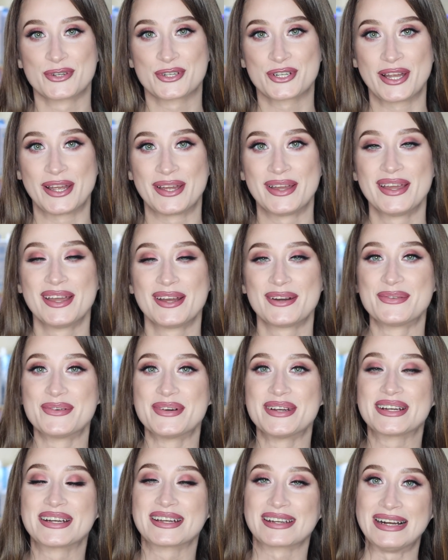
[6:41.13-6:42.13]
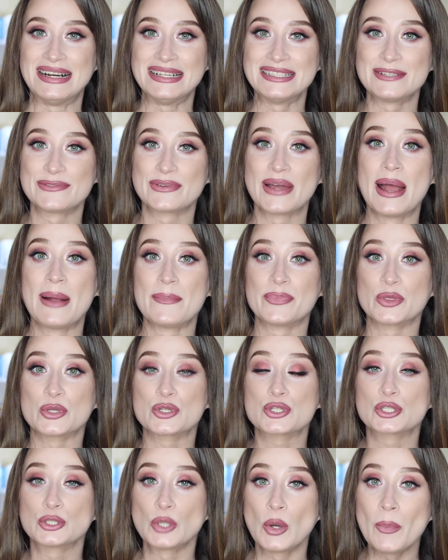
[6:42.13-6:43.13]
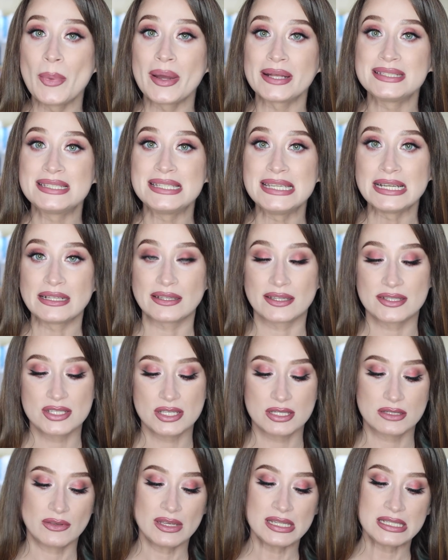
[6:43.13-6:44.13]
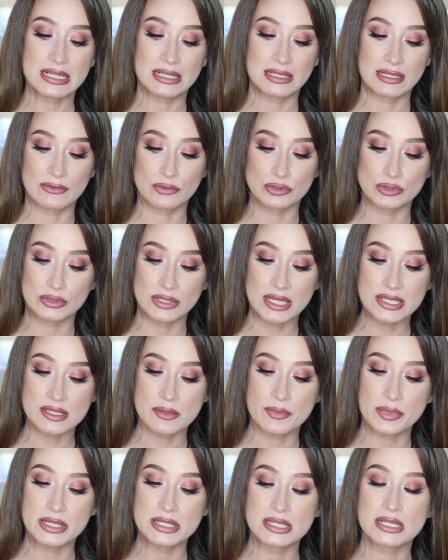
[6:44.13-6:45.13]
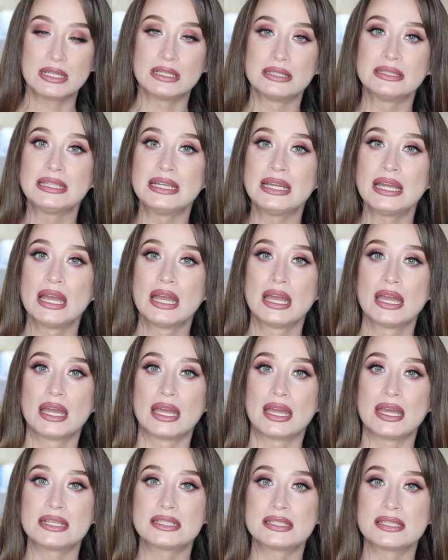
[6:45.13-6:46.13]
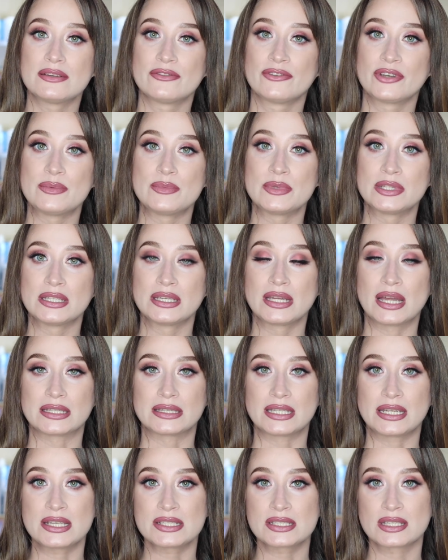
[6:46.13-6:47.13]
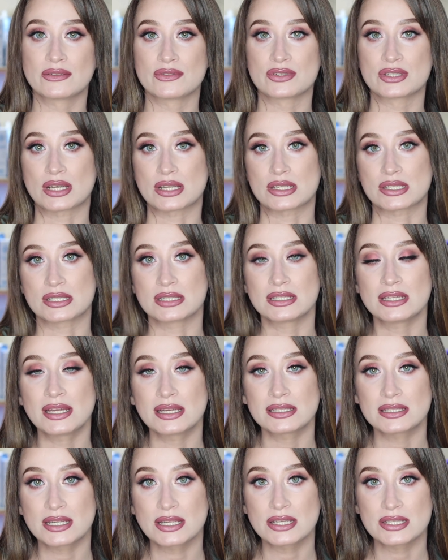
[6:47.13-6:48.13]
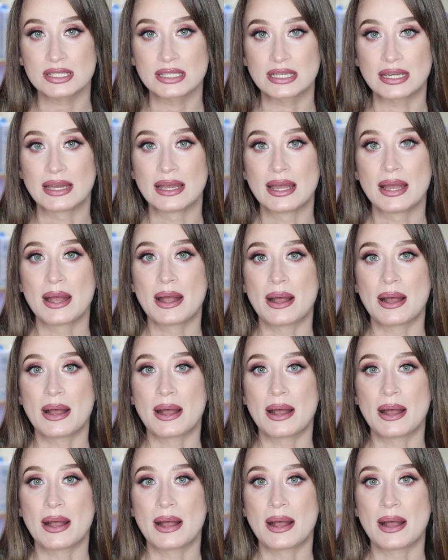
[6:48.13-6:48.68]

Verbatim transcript: уже у экранов. Но что поделать? Действительно, вот у нас определены эти временные отрезки, возрастные отрезки.